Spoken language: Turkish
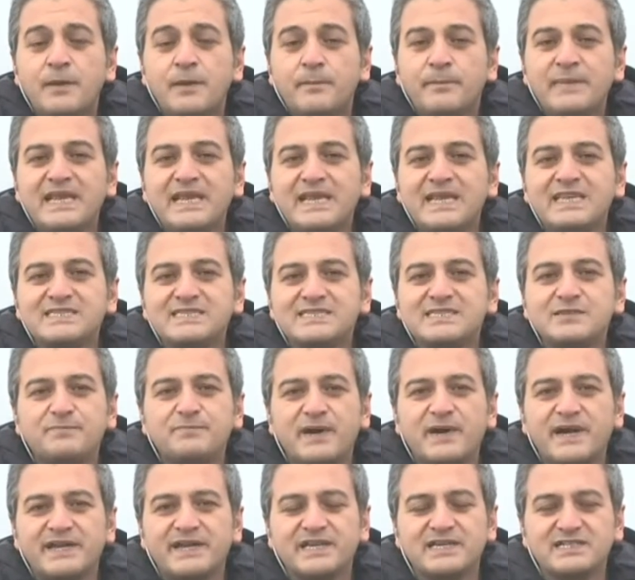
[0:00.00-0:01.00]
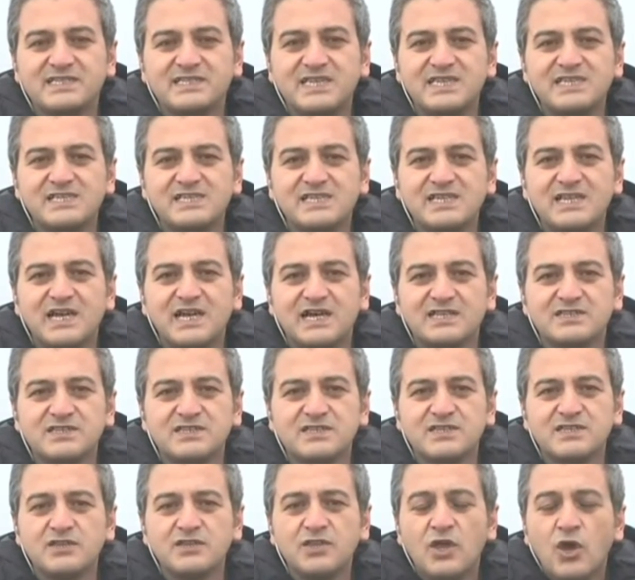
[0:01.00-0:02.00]
Milli İstihbarat
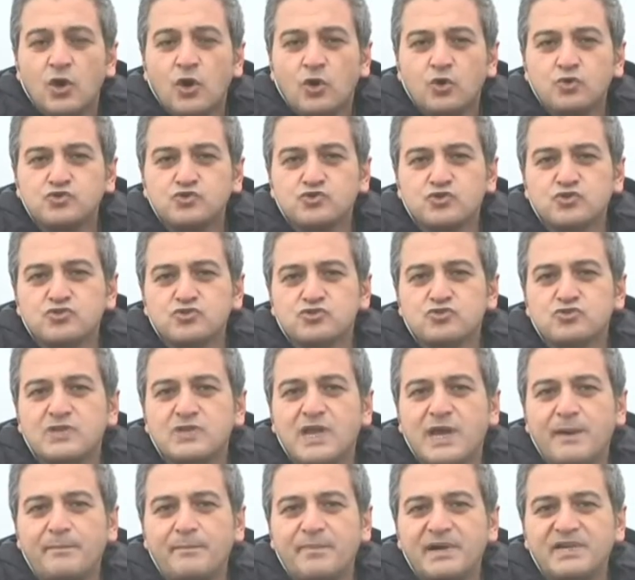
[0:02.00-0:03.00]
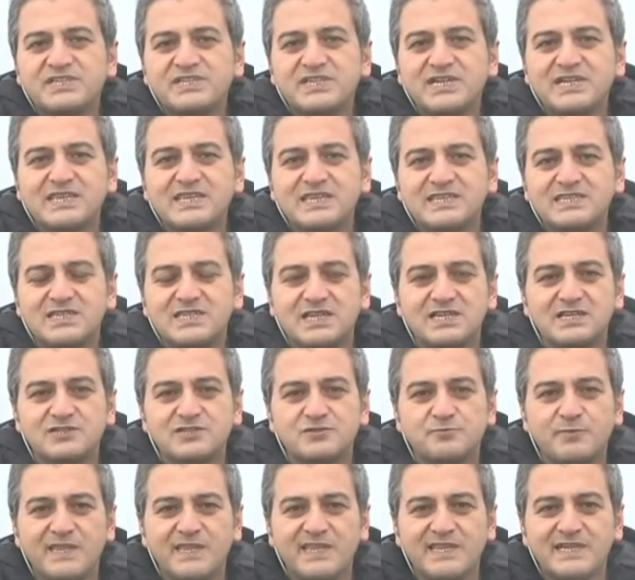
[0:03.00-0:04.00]
Teşkilatı'nın uzun süren başarılı
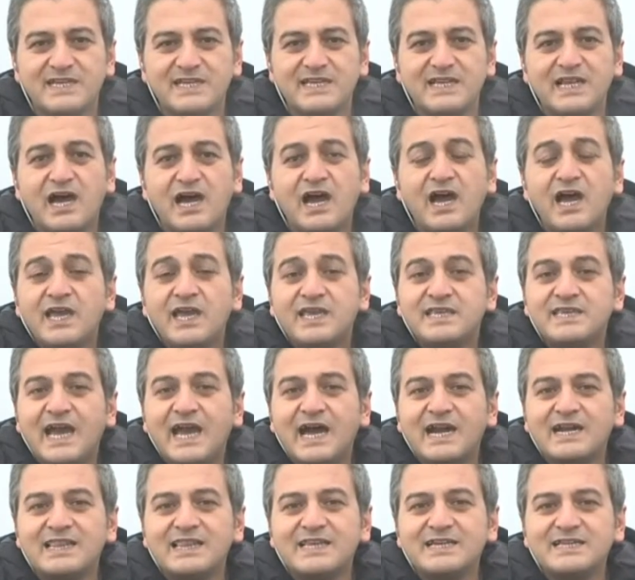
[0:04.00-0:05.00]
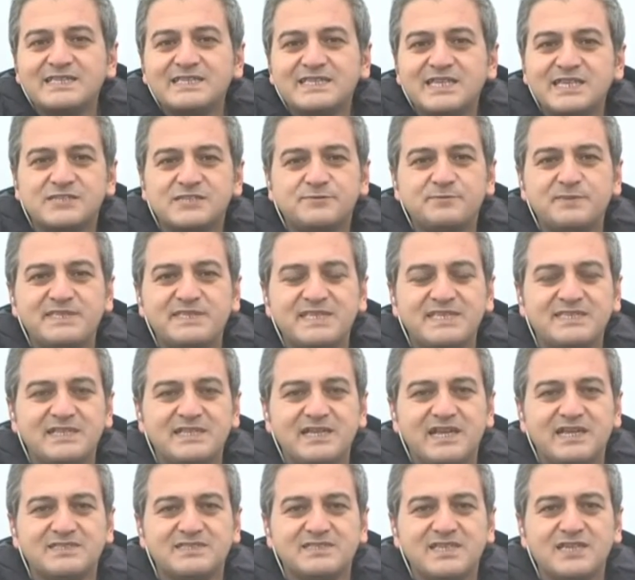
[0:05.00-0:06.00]
çalışmalarıyla yerleri tespit
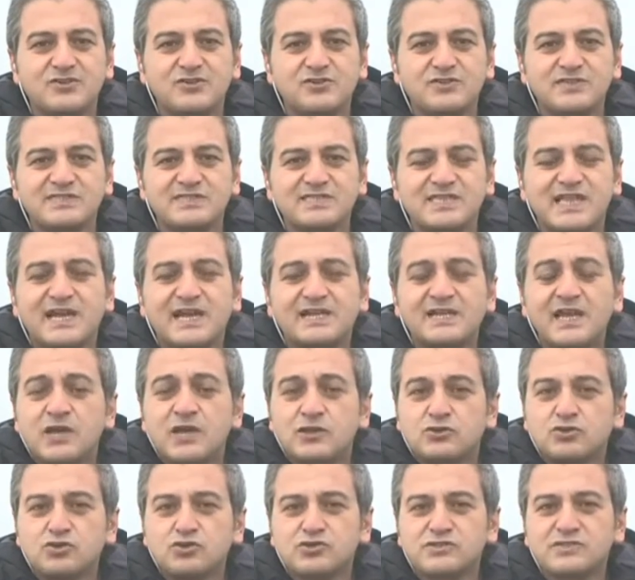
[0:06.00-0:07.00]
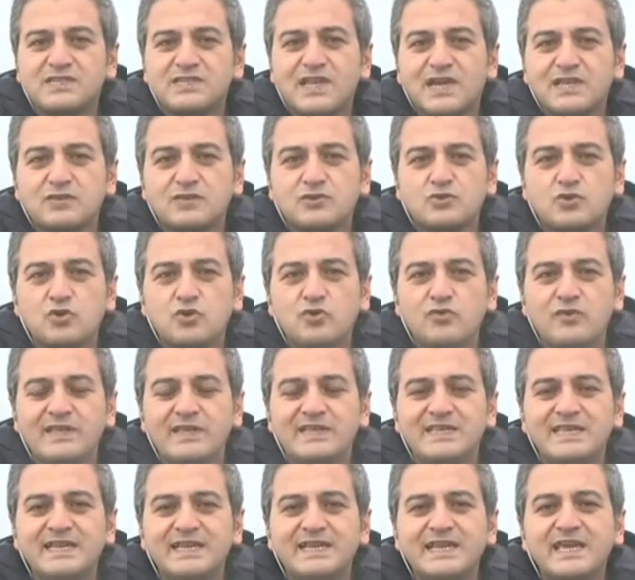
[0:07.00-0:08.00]
edilen terörist teröristler Türk Silahlı
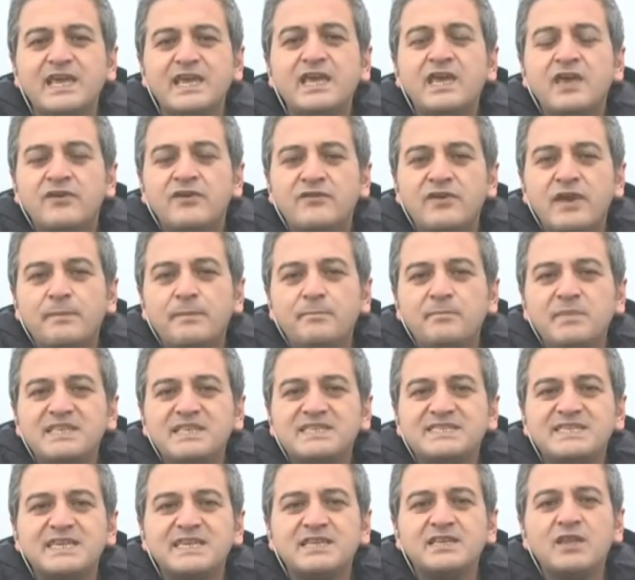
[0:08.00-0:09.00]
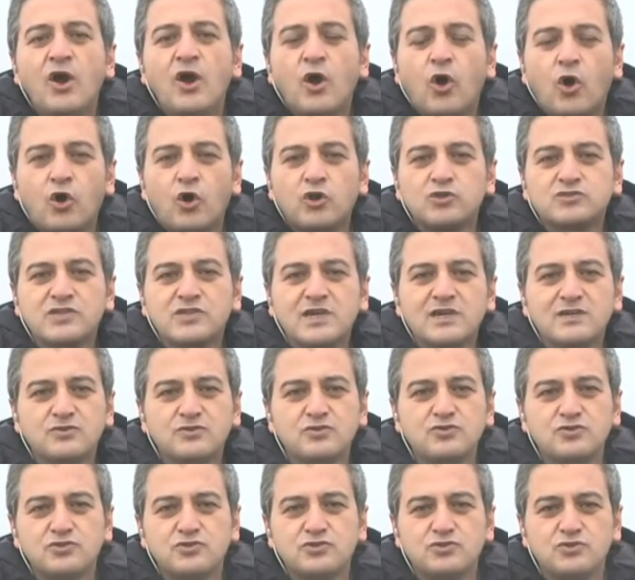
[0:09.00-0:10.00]
Kuvvetleri ve MIT'in ortak
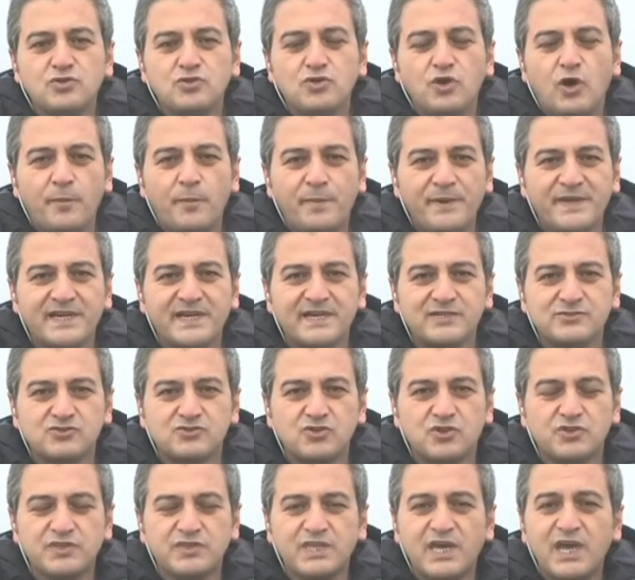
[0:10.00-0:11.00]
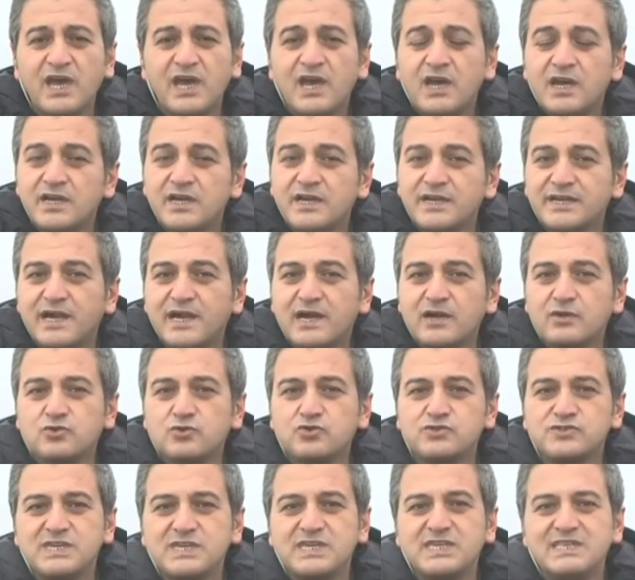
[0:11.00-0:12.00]
yürüttüğü operasyonda İran
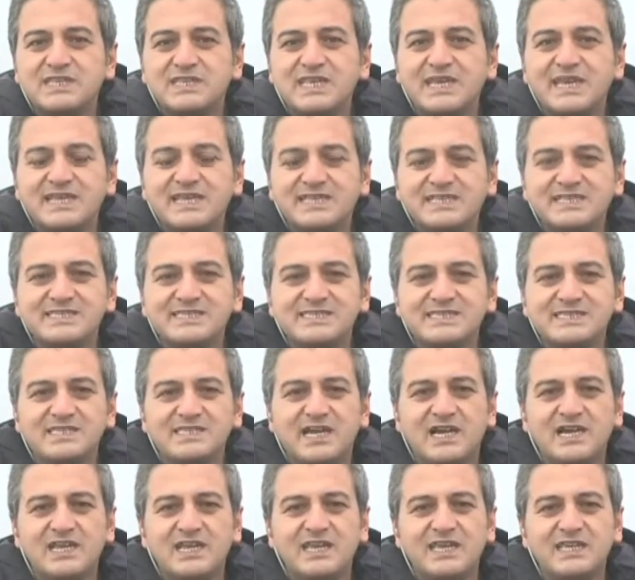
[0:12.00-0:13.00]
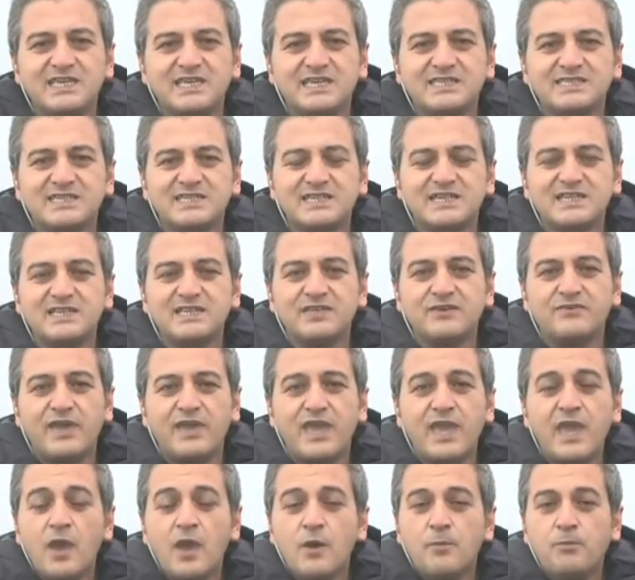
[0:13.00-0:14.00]
kuzeyinde etkisiz hale getirildi
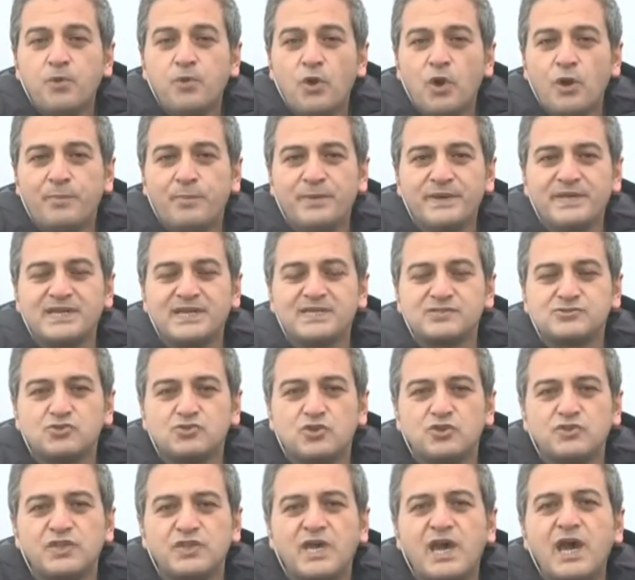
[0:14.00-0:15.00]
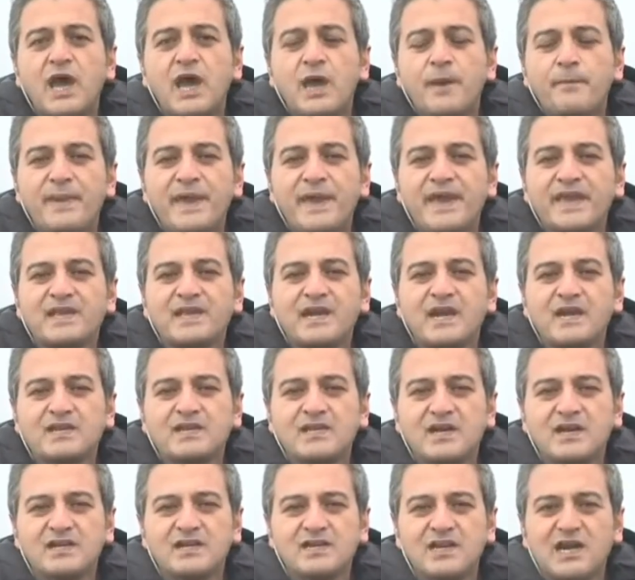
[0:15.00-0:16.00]
ve bu operasyonda PKK,
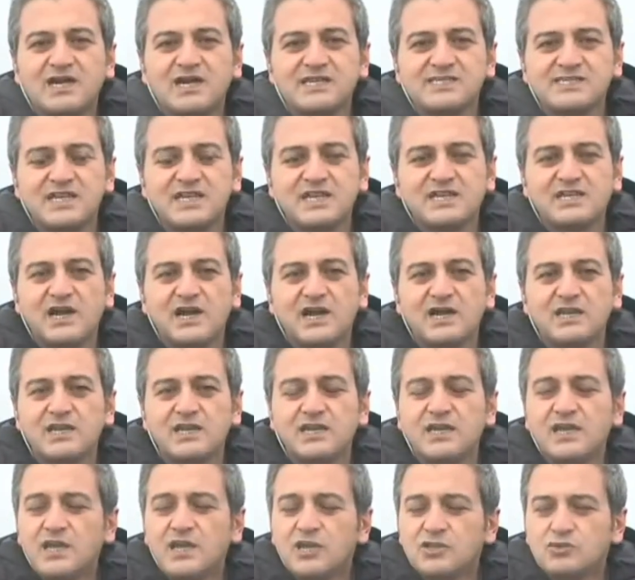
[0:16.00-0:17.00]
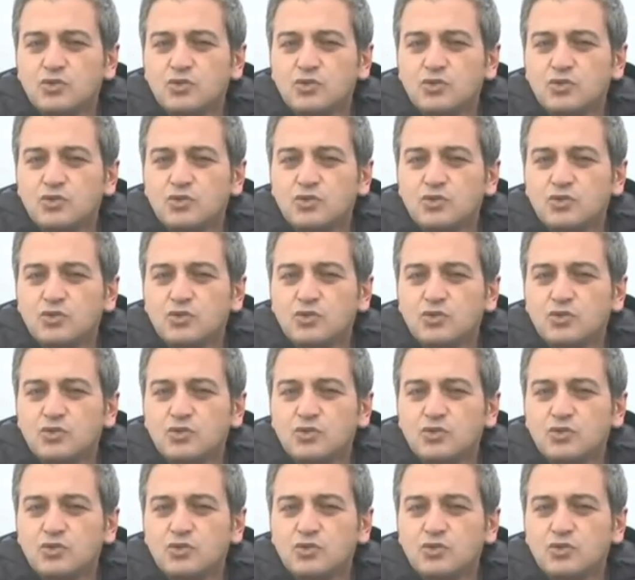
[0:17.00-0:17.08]
KCK'lı